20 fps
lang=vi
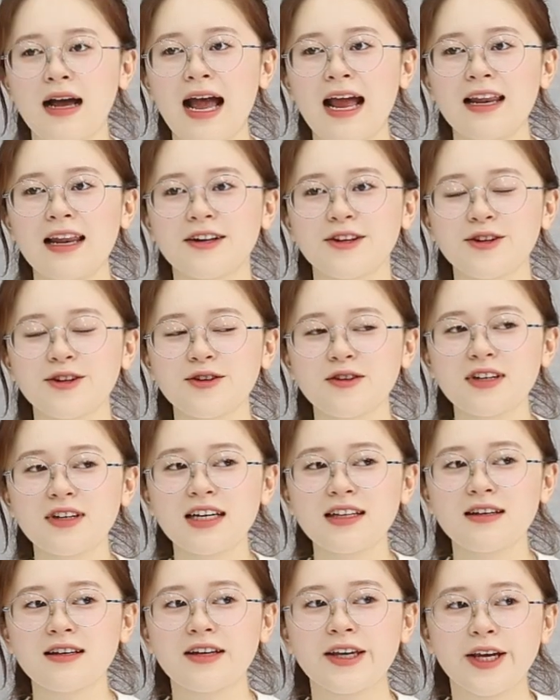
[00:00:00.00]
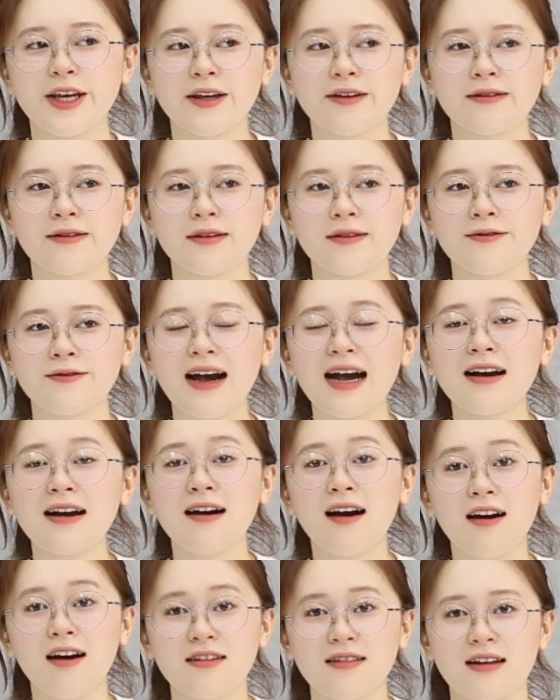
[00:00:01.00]
Hai lần trước á, thì vắng
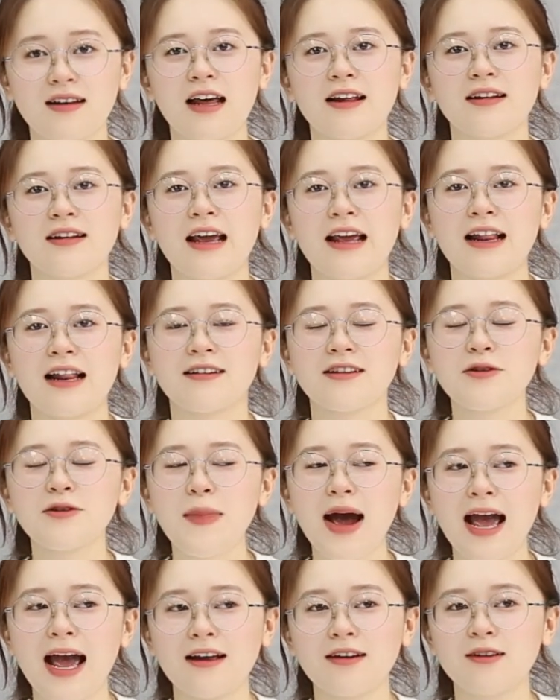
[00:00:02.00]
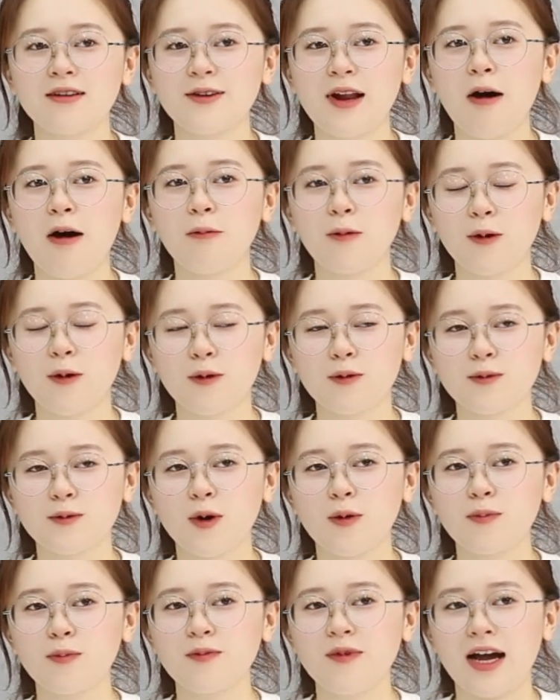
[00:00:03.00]
hơn, lần này lần thứ ba đó đông luôn,
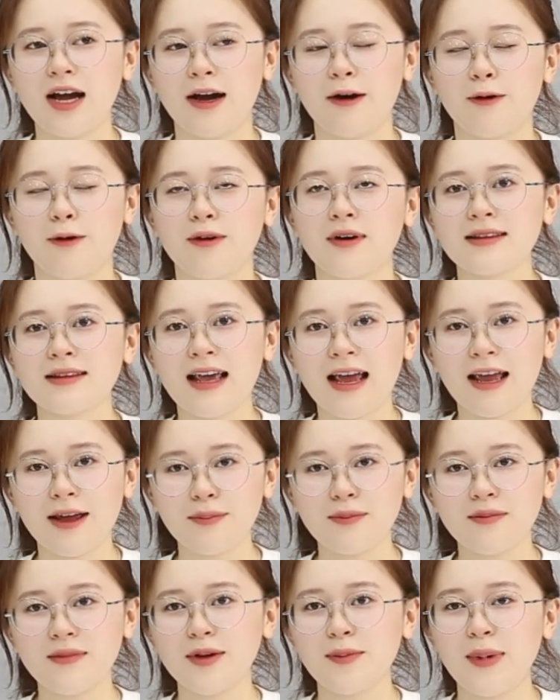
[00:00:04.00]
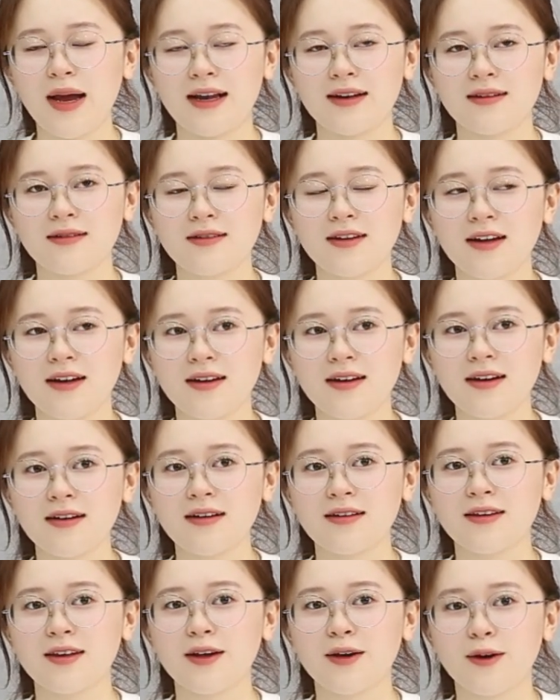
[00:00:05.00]
đúng vào tháng tám mấy bạn đi
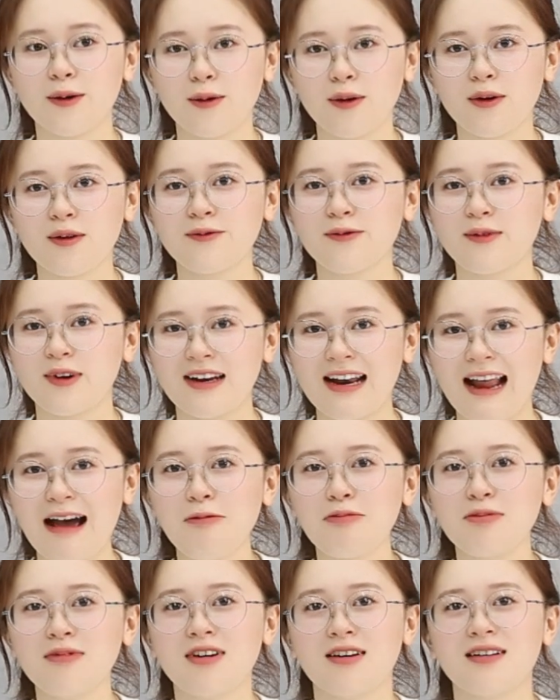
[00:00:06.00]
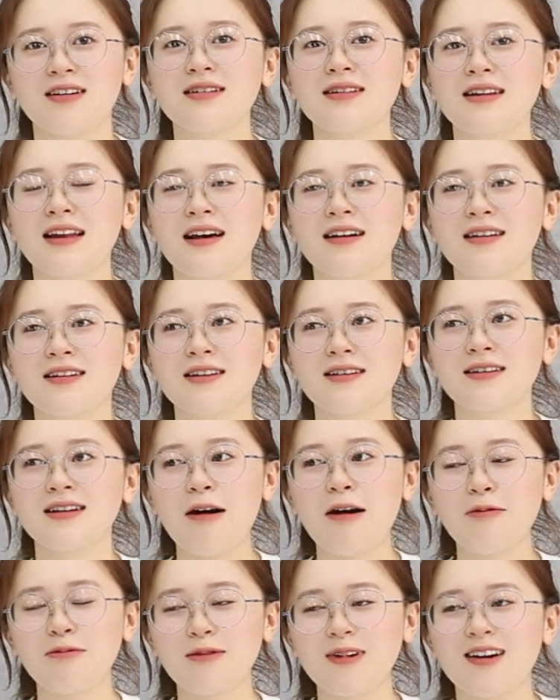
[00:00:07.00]
rất là nhiều luôn, buồn nóng nữa, lên
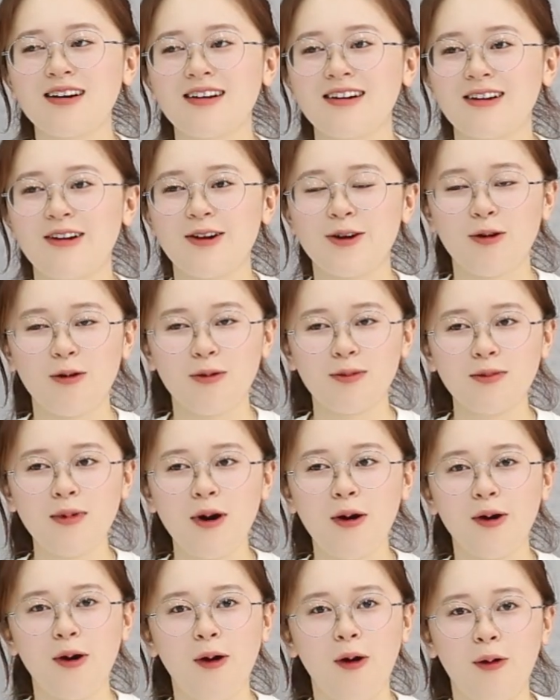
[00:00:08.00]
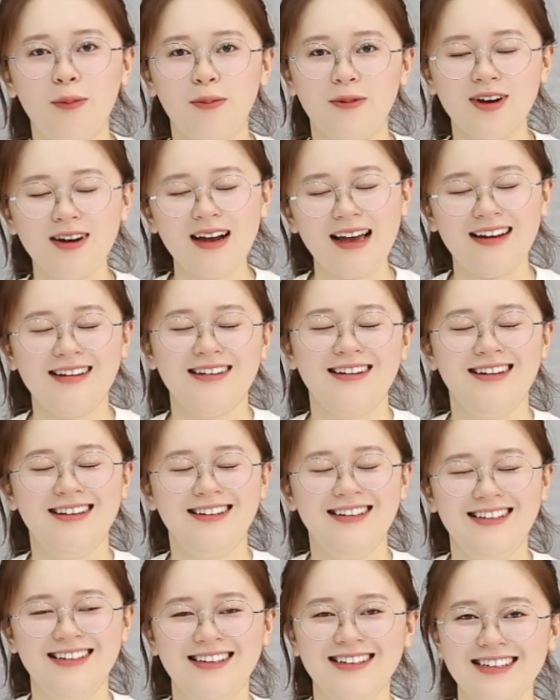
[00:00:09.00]
đông người rồi cũng hồi hộp nữa anh.
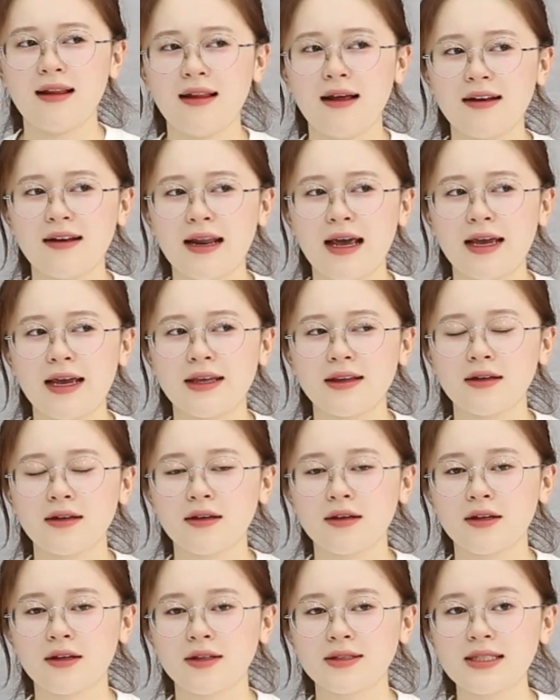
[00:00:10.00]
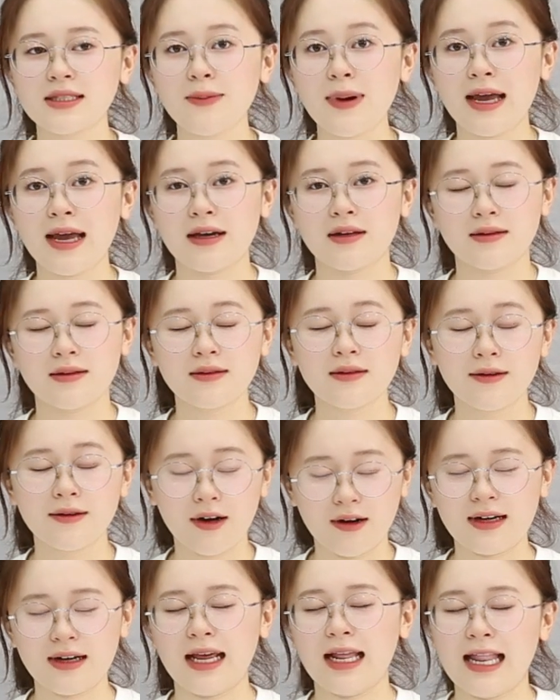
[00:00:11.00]
Anh lần này thì xếp hàng,
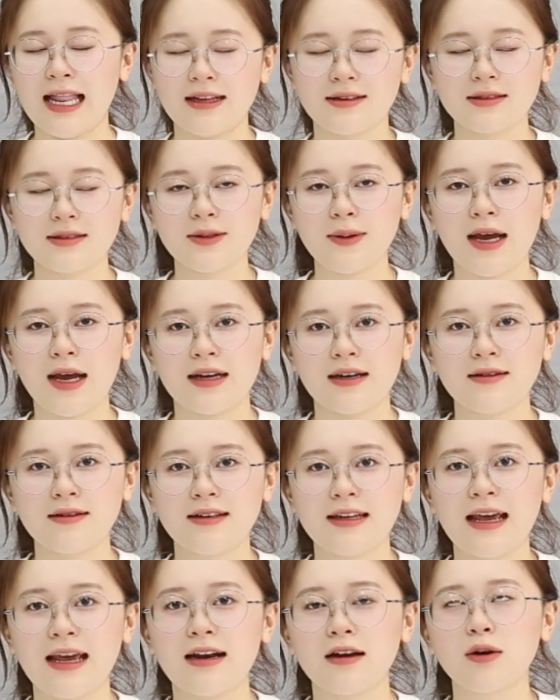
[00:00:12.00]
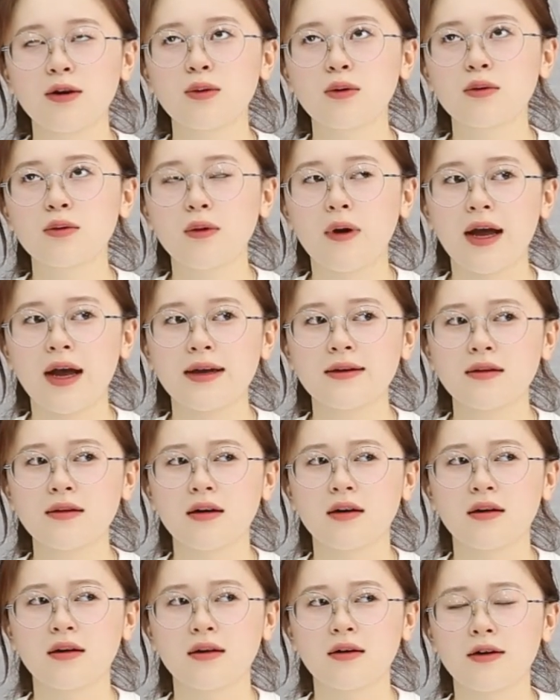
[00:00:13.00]
đợt này là xếp hàng rất nhanh luôn, khoảng
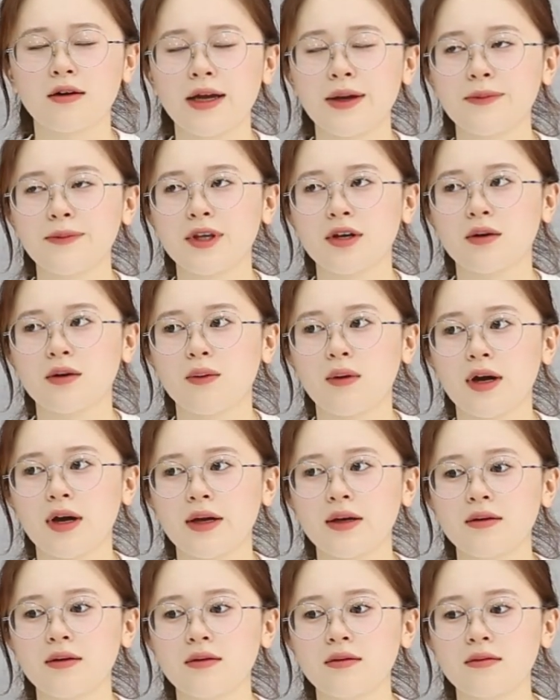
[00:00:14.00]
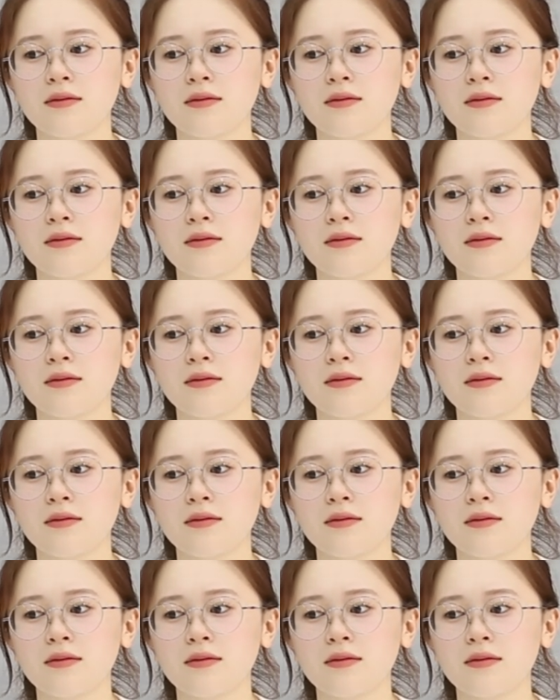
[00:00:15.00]
uh, em chờ khoảng